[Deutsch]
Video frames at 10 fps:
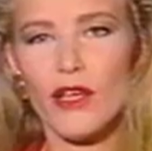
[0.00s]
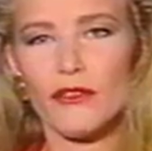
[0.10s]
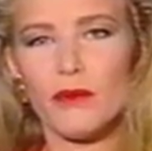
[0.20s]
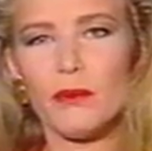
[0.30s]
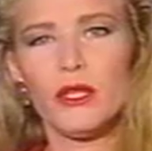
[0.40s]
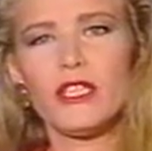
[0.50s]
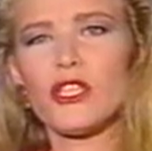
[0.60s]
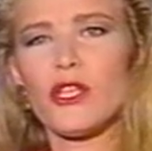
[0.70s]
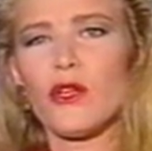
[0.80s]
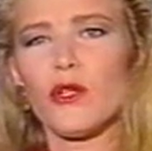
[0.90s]
von
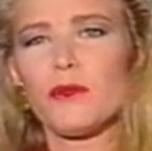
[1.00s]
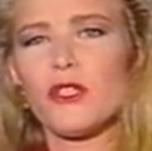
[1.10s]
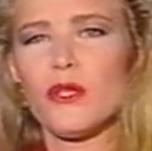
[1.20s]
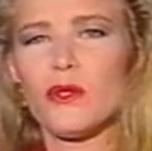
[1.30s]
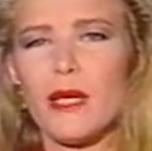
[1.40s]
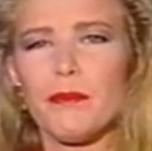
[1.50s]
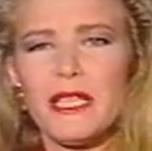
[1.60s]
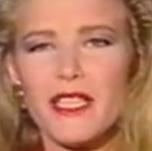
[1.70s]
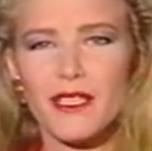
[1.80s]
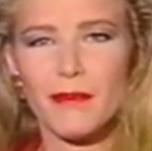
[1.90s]
politischer Korruption,
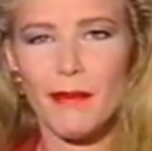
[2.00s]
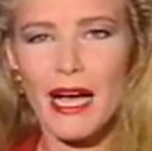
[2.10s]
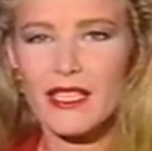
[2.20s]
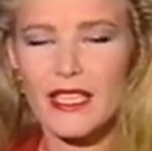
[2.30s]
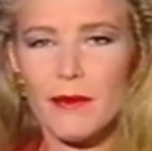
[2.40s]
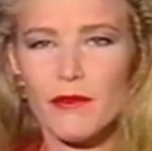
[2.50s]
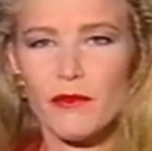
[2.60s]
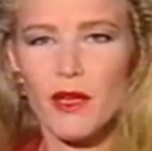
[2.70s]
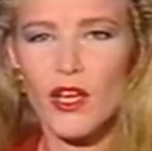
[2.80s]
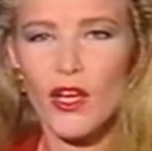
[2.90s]
erbitterten Machtkämpfen,